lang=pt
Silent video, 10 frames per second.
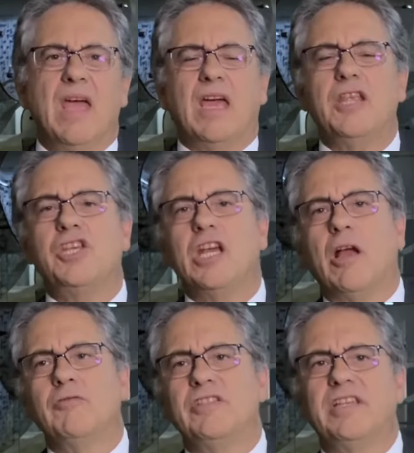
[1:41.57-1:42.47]

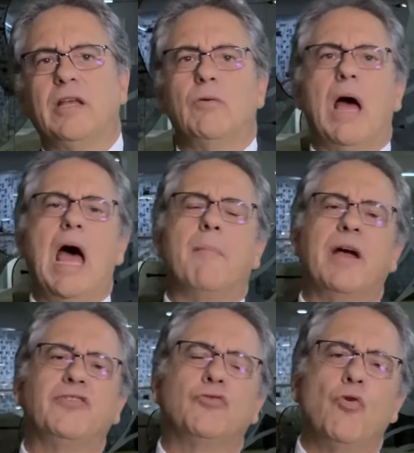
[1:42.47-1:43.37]
Criticam dizendo: ah,
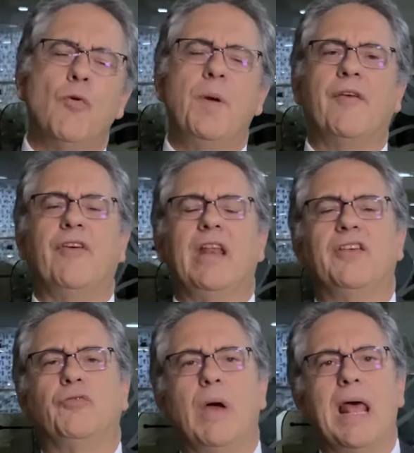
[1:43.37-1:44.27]
mas Cuba e a
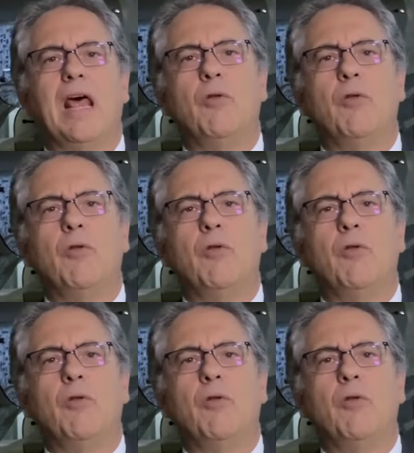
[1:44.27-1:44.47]
Venezuela